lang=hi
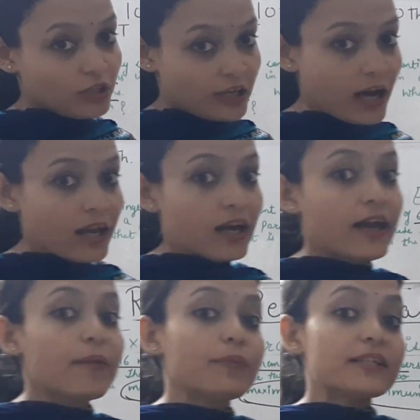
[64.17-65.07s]
निकालना
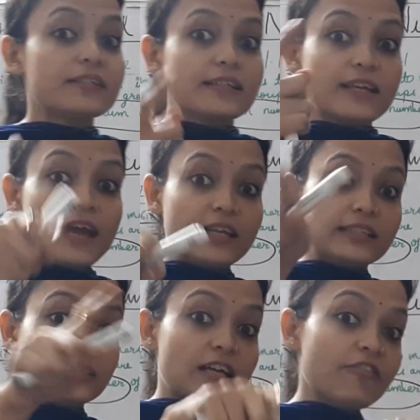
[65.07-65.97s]
है मींस जैसे एच
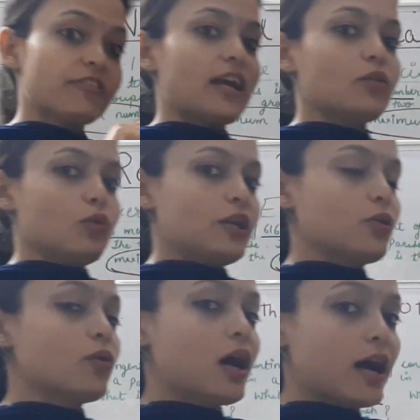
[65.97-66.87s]
सी एफ कैलकुलेट
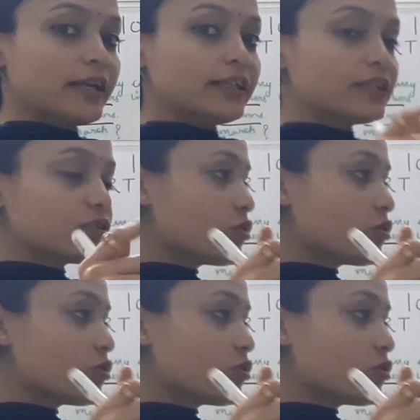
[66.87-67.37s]
होगा हाईएस्ट